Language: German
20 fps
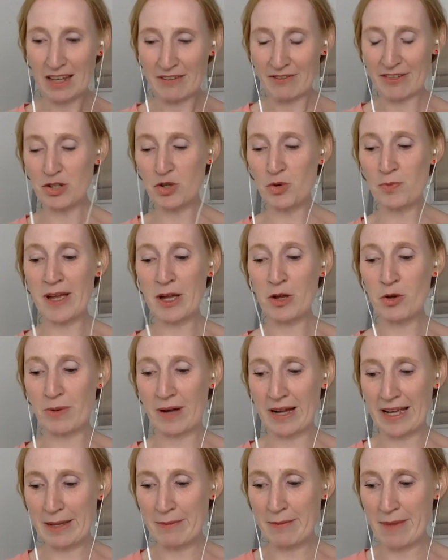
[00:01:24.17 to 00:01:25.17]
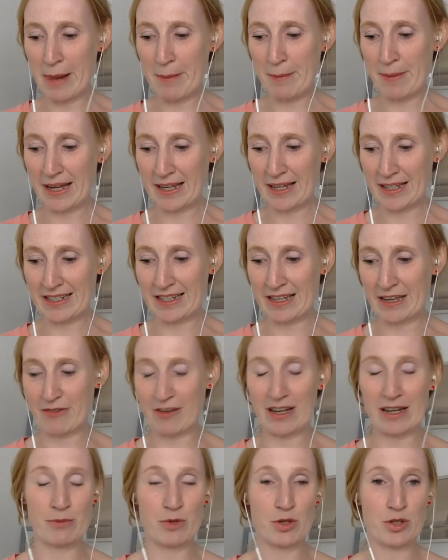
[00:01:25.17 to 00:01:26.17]
Wenn du mehr über E-Mail-Marketing
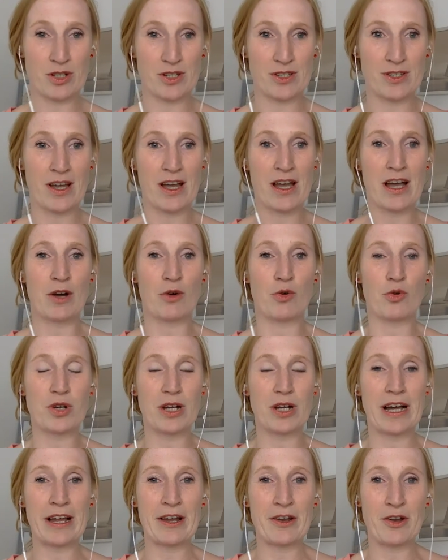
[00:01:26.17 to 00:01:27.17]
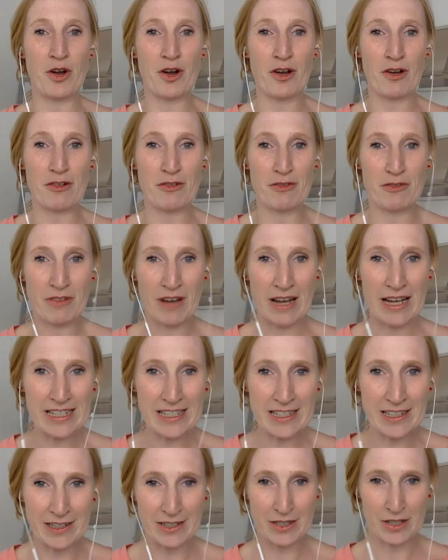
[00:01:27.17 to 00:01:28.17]
erfahren möchtest oder noch
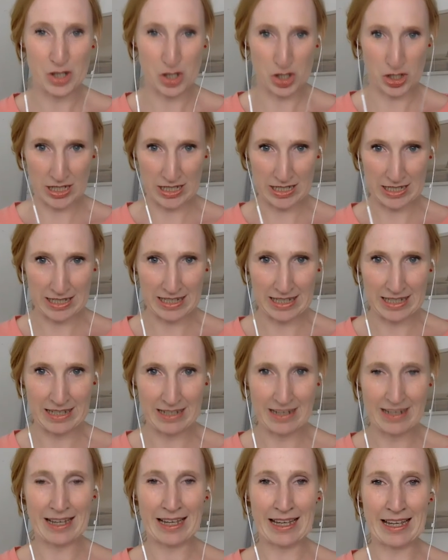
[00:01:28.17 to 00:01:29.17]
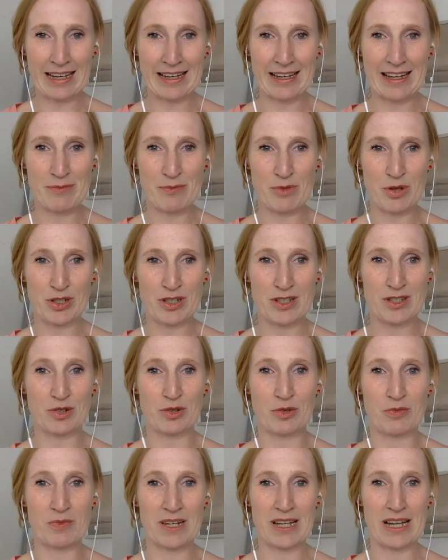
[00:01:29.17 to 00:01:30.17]
weitere Strategien kennenlernen möchtest,
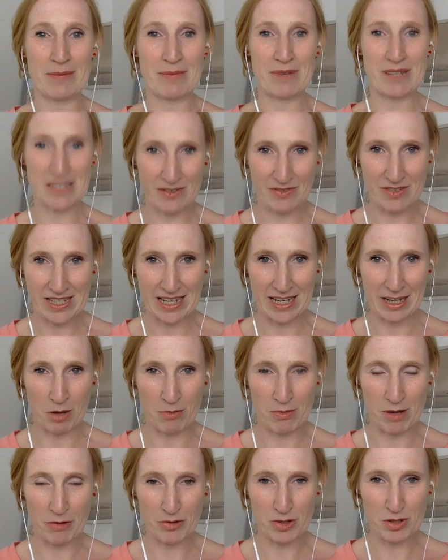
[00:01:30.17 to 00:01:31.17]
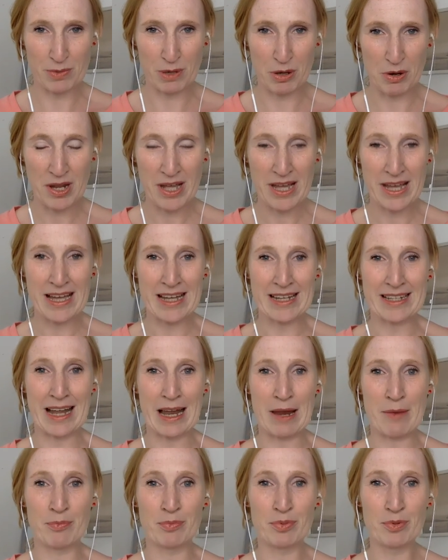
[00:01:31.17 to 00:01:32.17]
um dir ein passives Einkommen aufzubauen,
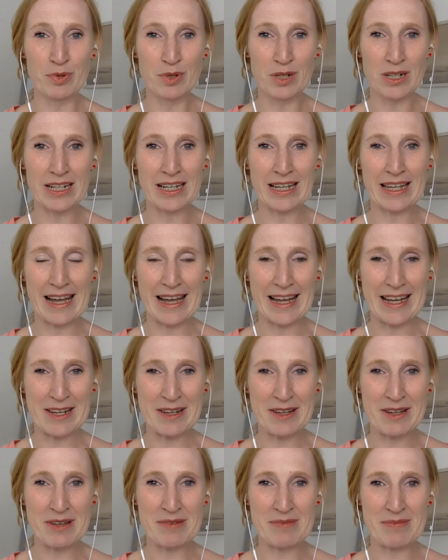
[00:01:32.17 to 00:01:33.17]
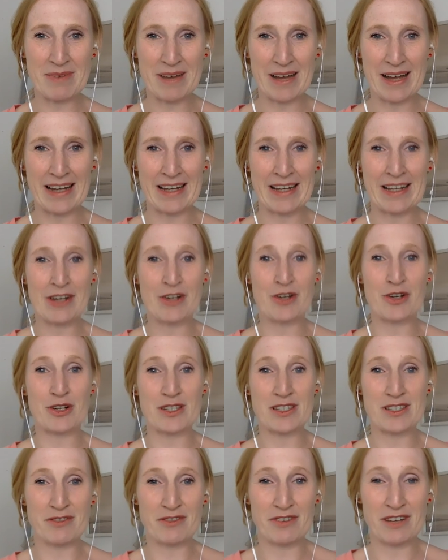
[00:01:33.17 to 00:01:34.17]
dann buch gerne mein
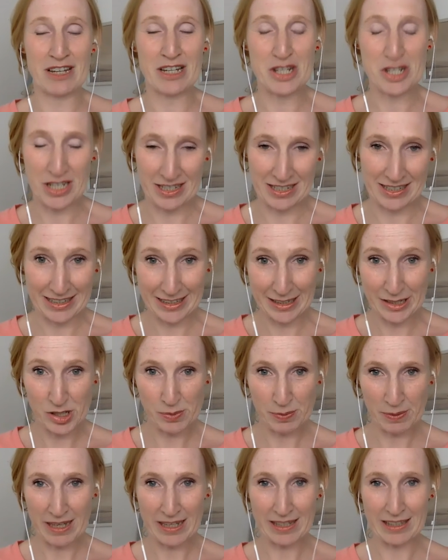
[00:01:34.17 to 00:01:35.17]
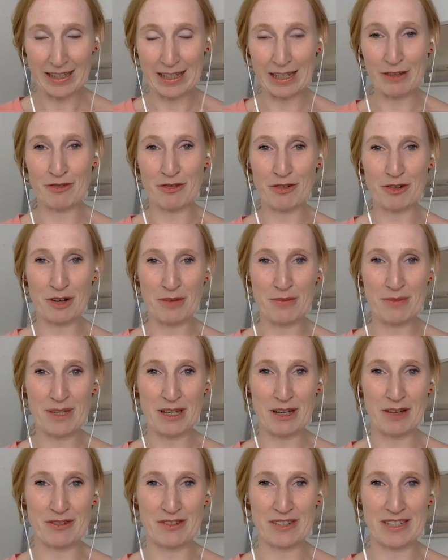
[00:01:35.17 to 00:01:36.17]
kostenfreies Strategiegespräch. Ich freue
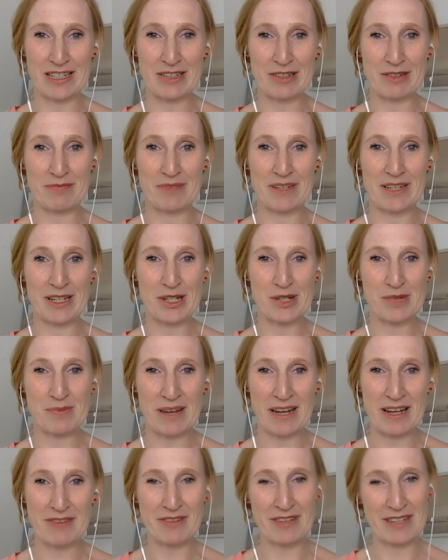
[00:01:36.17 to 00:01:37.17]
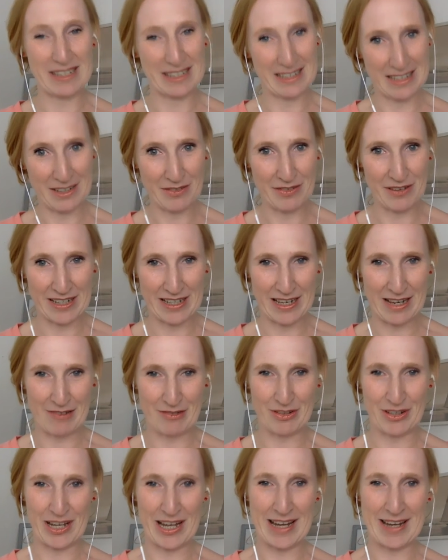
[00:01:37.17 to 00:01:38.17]
mich auf dich und bin gespannt, wie ich dir
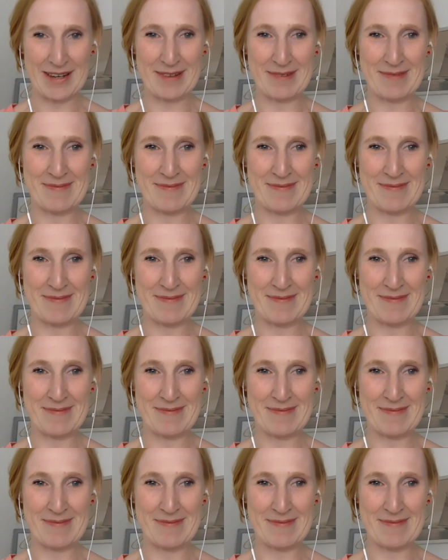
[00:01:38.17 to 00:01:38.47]
weiterhelfen kann.